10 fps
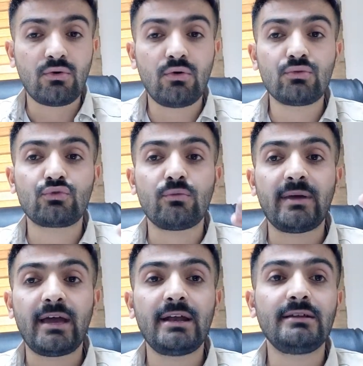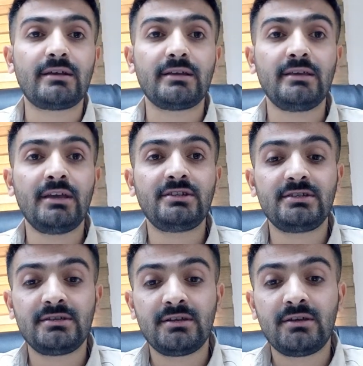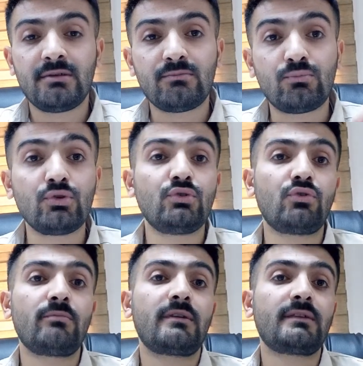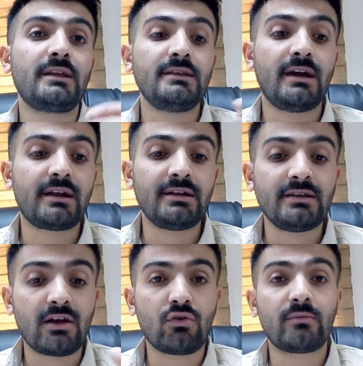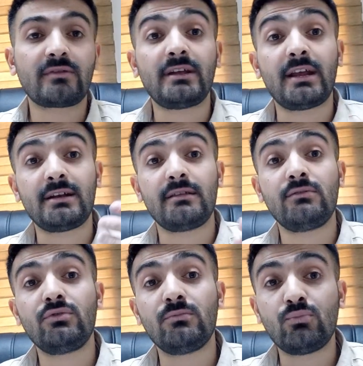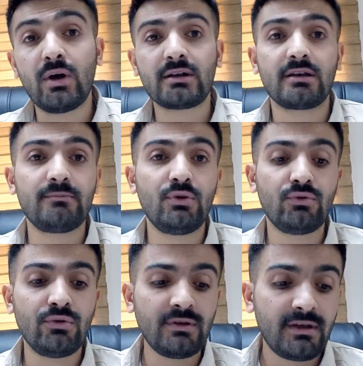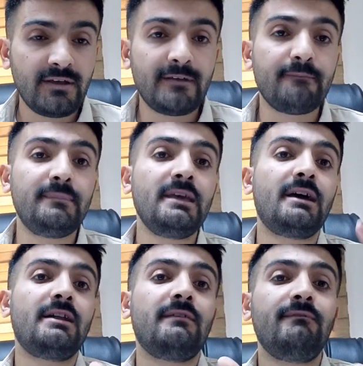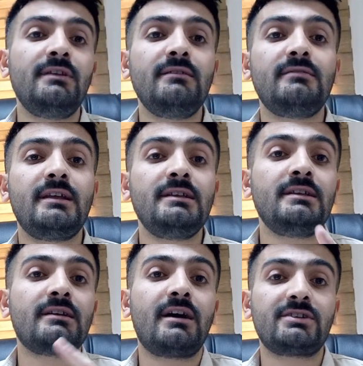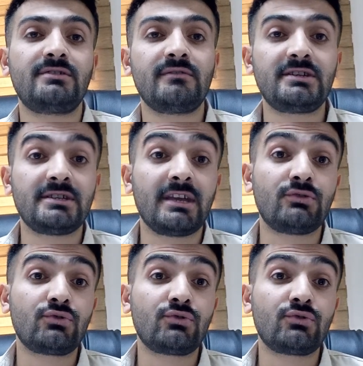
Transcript: O tohum er ya da geç bugün olmasa da yarın, yarın olmasa da ertesi gün muhakkak bir gün bir yerden filizlenir, karşınıza çıkar.